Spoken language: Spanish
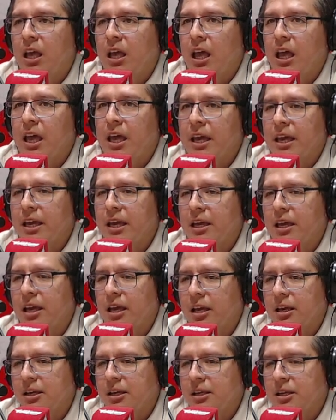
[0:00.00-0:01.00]
Eh,
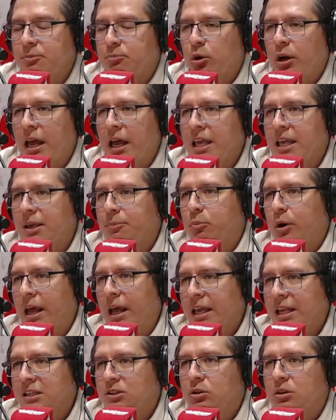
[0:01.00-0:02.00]
eh, y por ahí, por
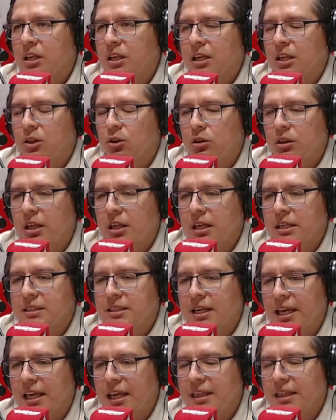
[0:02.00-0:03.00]
ahí es donde, donde
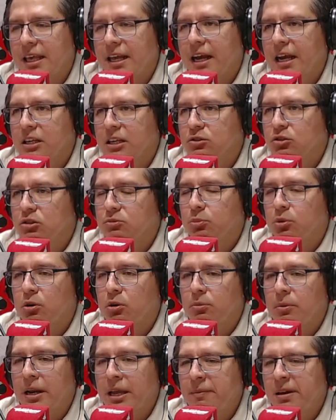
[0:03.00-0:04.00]
se generan estos
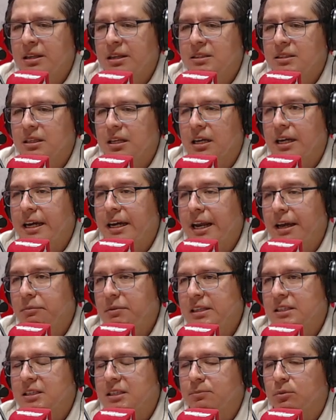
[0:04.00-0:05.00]
problemas
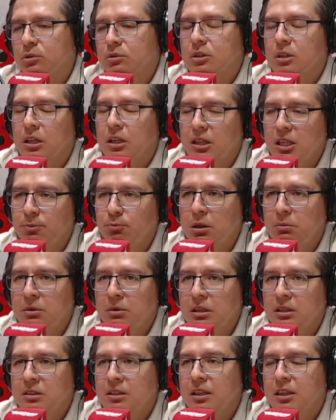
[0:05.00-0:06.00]
gravísimos, de tipo
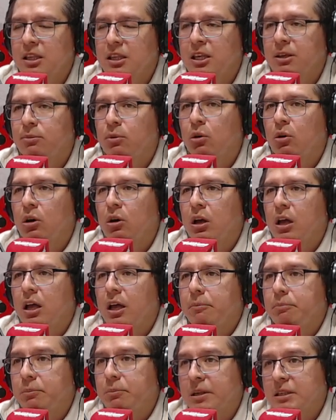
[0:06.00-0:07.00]
administrativo
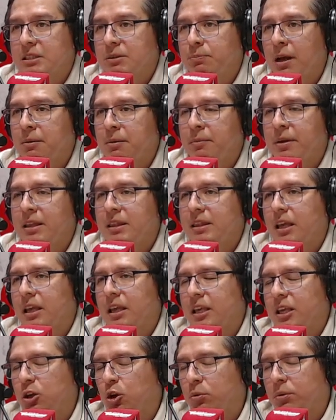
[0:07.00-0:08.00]

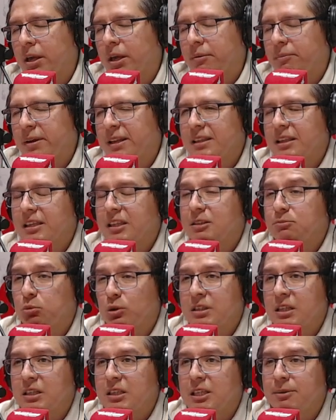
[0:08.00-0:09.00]
principalmente y obviamente
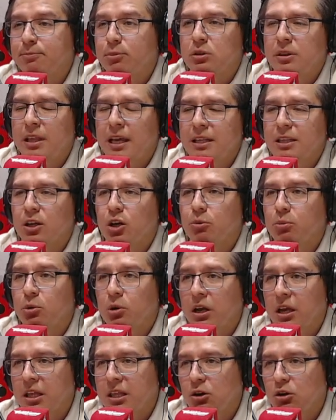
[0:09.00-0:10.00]
después de tipo técnico.
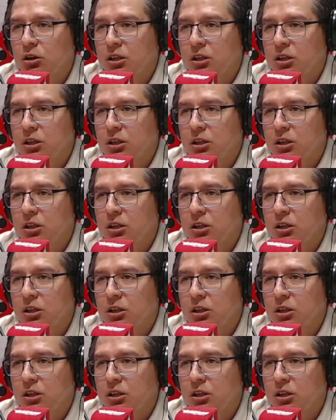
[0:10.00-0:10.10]
¿Por qué digo de